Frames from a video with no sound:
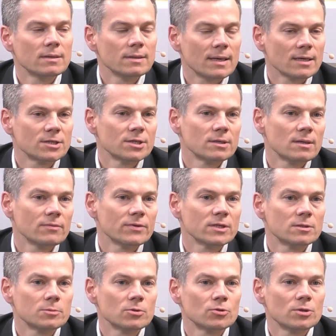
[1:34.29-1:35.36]
tak, że
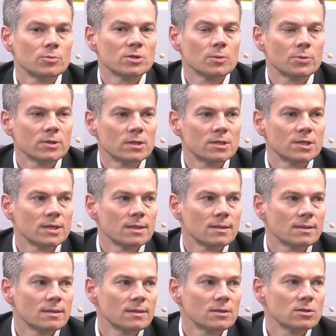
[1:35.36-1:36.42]
największym skrócie można powiedzieć, że
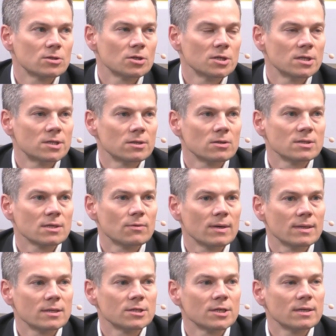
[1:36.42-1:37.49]
rozstrzygnięcie to
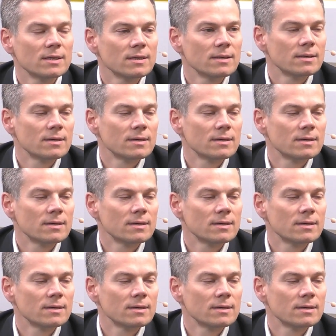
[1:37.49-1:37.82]
zakłada, że